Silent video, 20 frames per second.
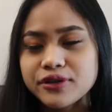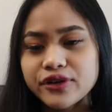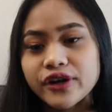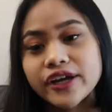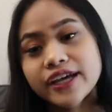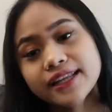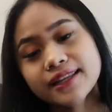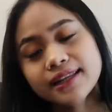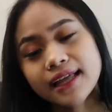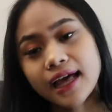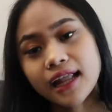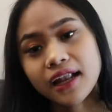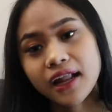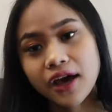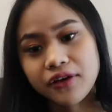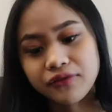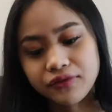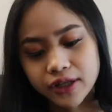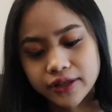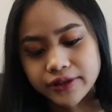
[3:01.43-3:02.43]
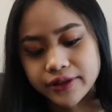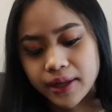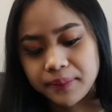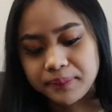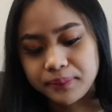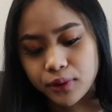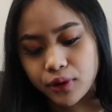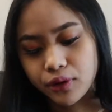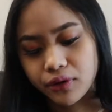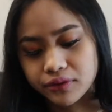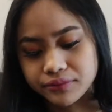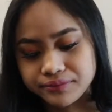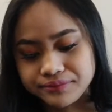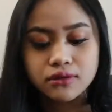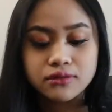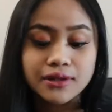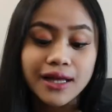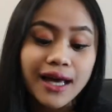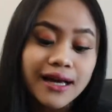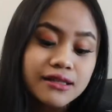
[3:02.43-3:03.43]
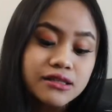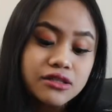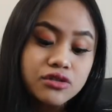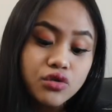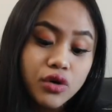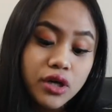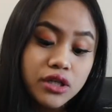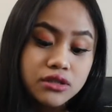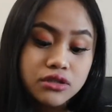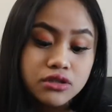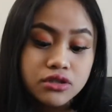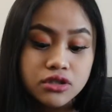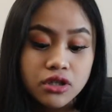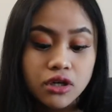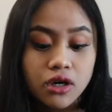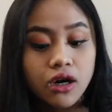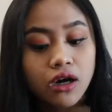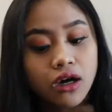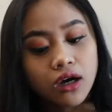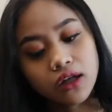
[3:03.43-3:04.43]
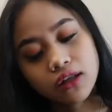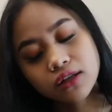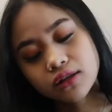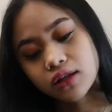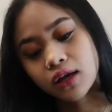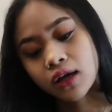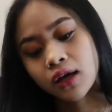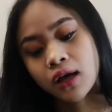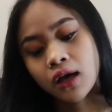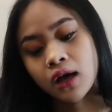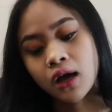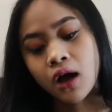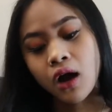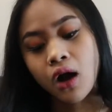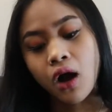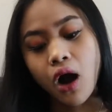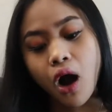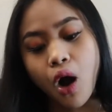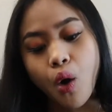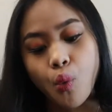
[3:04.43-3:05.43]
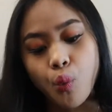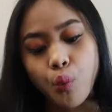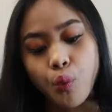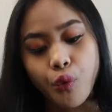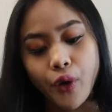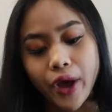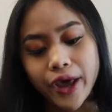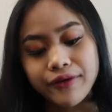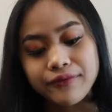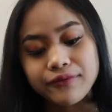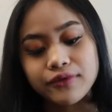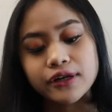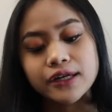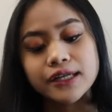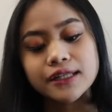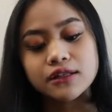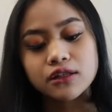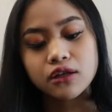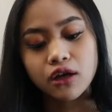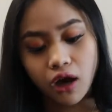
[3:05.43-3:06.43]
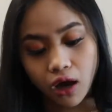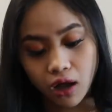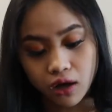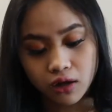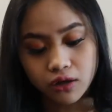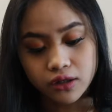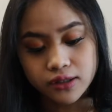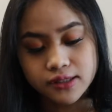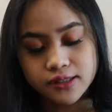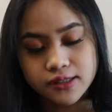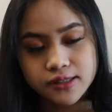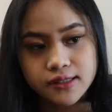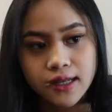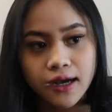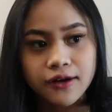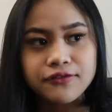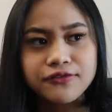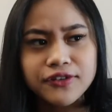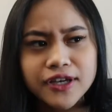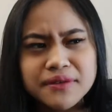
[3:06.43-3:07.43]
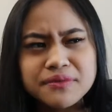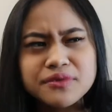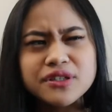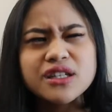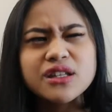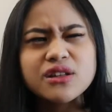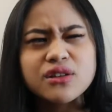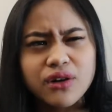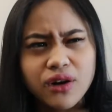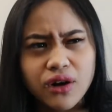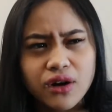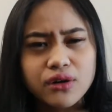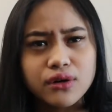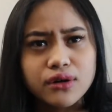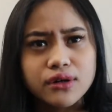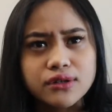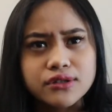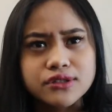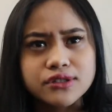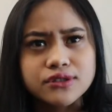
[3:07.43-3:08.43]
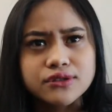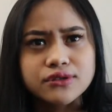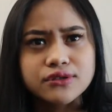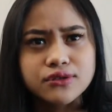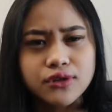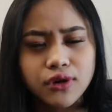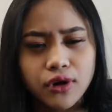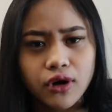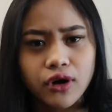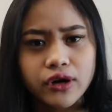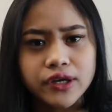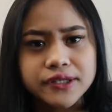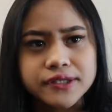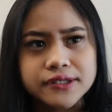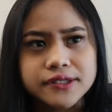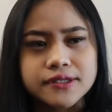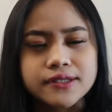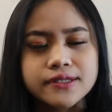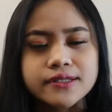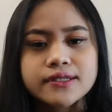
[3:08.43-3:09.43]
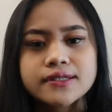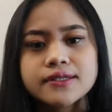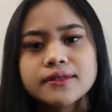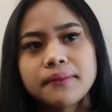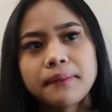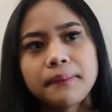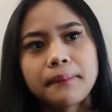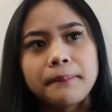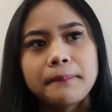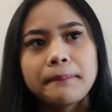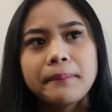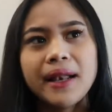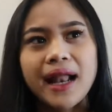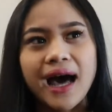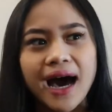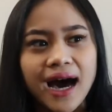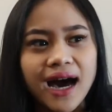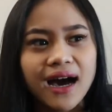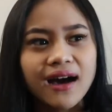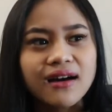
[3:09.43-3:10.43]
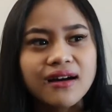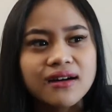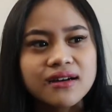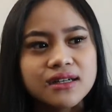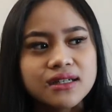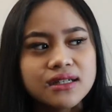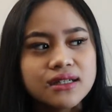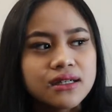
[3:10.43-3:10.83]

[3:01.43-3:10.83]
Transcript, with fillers: grade 11 na po. So, next question. Favorite colors. Ang favorite colors ko is black,